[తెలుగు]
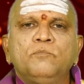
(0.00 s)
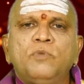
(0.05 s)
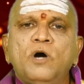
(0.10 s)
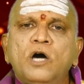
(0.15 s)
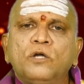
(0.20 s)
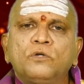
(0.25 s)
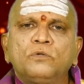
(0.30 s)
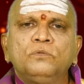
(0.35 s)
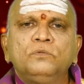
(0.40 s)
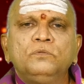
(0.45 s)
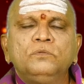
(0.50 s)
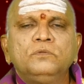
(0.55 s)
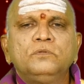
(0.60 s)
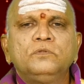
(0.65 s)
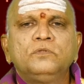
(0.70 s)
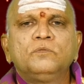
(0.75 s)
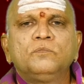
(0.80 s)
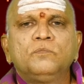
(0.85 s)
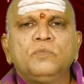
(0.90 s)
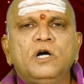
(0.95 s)
పారు
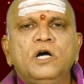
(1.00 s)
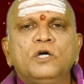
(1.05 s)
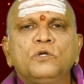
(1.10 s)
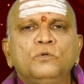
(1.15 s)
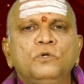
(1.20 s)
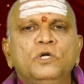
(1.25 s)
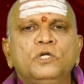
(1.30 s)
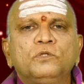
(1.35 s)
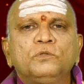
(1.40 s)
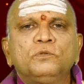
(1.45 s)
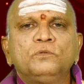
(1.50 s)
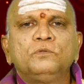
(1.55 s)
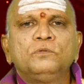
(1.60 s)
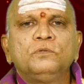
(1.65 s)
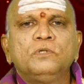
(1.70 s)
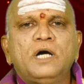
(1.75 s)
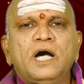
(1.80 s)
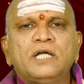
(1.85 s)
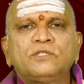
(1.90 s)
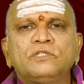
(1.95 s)
పారు అంటూ
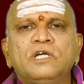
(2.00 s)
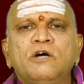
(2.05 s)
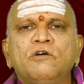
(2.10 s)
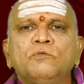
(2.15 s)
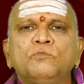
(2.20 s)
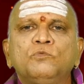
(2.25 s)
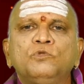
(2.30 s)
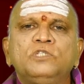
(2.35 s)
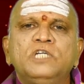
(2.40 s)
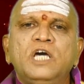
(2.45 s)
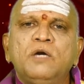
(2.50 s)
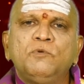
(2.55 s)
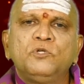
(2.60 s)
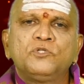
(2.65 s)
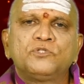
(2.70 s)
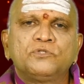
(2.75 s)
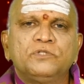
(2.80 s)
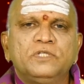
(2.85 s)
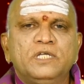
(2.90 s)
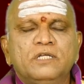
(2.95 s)
అతను ఆమెను ముద్దుగా
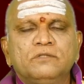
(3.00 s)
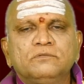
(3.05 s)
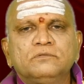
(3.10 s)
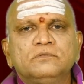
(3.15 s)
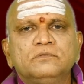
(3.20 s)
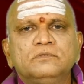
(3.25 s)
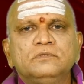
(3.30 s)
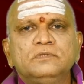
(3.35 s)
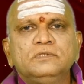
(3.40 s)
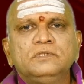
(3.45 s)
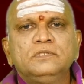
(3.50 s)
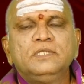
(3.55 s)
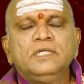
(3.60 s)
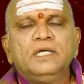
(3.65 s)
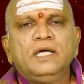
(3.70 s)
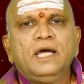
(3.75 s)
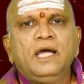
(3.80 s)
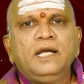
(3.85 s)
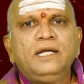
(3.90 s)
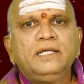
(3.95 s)
పిలుస్తున్నారు
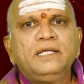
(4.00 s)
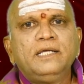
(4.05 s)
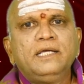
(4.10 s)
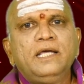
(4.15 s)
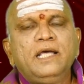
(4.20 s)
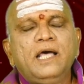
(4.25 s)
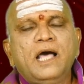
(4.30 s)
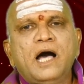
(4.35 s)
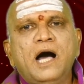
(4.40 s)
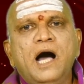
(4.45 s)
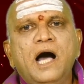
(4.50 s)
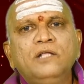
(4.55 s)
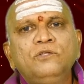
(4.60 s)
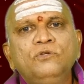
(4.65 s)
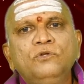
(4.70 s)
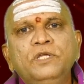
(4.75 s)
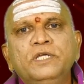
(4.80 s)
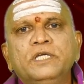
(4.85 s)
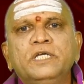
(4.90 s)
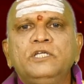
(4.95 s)
అంటే
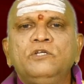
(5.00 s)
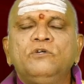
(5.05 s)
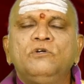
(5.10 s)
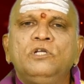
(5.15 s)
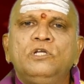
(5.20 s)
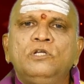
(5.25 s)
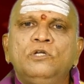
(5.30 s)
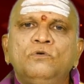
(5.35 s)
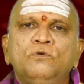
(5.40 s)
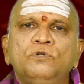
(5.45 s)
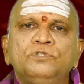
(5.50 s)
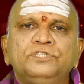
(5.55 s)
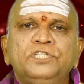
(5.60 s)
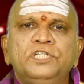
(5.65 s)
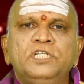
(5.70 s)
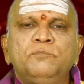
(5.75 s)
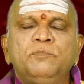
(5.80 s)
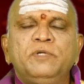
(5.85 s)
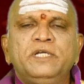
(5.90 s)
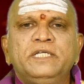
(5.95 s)
ఆధునిక యుగంలోకి
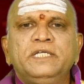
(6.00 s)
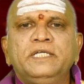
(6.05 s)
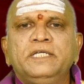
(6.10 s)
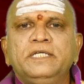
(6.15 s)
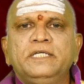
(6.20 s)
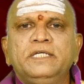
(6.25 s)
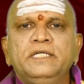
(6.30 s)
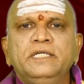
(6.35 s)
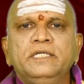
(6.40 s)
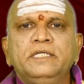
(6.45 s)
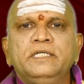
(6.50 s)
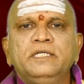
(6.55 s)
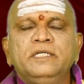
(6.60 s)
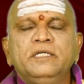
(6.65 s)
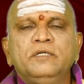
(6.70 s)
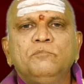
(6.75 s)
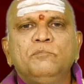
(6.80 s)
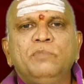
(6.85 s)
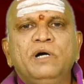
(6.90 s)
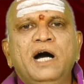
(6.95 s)
వచ్చేటప్పటికీ
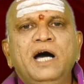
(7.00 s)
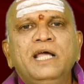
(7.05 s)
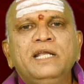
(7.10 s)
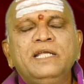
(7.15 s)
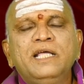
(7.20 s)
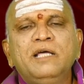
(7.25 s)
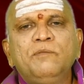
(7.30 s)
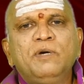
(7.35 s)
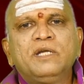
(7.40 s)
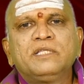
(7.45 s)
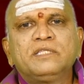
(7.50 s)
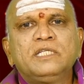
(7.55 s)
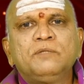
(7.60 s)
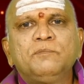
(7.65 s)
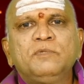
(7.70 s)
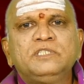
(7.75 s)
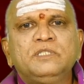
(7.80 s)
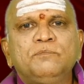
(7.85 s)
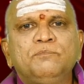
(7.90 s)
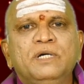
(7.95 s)
భార్యాభర్తల
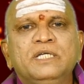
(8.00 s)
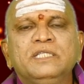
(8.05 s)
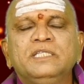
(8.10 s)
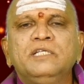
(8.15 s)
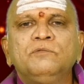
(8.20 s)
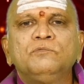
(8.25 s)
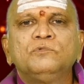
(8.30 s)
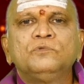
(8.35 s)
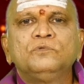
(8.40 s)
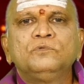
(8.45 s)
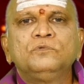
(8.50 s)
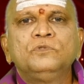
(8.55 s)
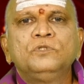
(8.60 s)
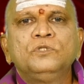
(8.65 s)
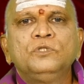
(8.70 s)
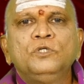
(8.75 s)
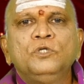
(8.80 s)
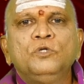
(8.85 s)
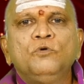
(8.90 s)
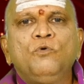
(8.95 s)
మధ్య బంధము
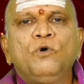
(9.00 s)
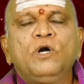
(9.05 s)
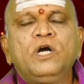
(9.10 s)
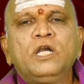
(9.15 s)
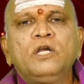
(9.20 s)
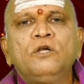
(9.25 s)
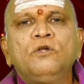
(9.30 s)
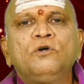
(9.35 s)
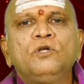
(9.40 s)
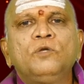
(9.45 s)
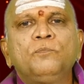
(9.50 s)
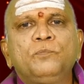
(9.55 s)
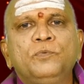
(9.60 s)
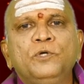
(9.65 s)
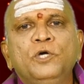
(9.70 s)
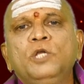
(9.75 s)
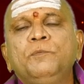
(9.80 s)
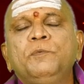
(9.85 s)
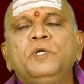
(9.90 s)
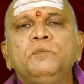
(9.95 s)
ఒకరినొకరు
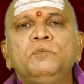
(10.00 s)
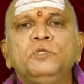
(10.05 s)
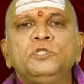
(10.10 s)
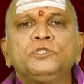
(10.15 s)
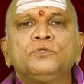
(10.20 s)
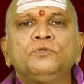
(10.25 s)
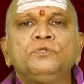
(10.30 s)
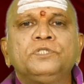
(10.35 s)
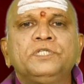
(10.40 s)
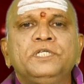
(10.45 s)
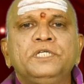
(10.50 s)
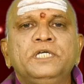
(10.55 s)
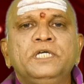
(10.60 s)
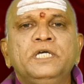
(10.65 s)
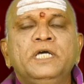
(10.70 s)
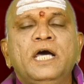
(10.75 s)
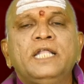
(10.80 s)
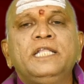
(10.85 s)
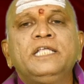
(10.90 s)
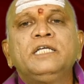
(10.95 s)
పేరు పెట్టి పిలుచుకుంటే
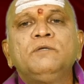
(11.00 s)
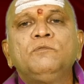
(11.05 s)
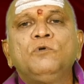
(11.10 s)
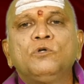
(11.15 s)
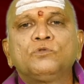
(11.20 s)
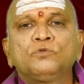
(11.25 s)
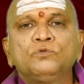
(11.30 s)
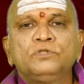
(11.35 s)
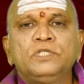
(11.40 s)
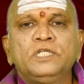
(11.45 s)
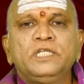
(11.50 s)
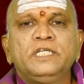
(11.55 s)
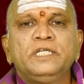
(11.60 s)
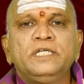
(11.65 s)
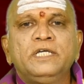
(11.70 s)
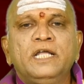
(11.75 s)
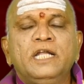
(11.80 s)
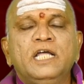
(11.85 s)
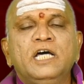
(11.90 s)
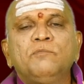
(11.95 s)
అధికమవుతుందని
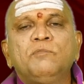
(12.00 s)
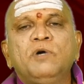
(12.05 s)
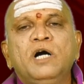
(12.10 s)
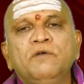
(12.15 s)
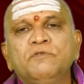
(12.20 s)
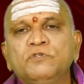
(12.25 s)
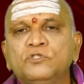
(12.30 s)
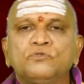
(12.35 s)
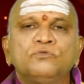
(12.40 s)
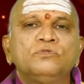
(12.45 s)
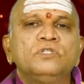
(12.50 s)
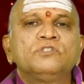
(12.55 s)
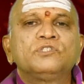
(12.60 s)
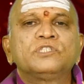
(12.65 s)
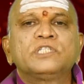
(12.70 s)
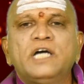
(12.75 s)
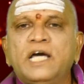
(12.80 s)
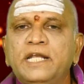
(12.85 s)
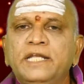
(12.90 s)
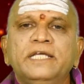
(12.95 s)
అలా
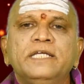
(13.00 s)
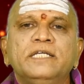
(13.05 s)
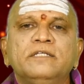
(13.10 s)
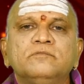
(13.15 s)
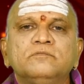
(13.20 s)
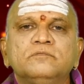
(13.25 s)
భావిస్తుండొచ్చు కానీ